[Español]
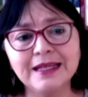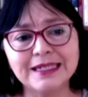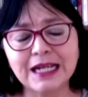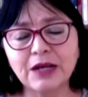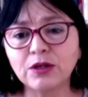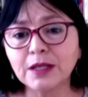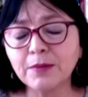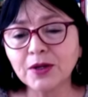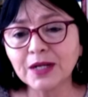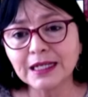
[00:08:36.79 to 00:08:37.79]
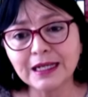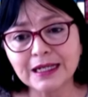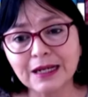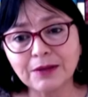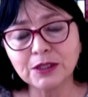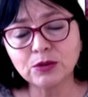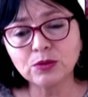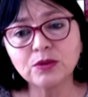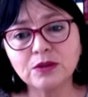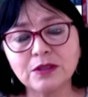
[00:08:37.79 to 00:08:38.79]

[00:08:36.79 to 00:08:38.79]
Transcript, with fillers: Recordemos que la esclavitud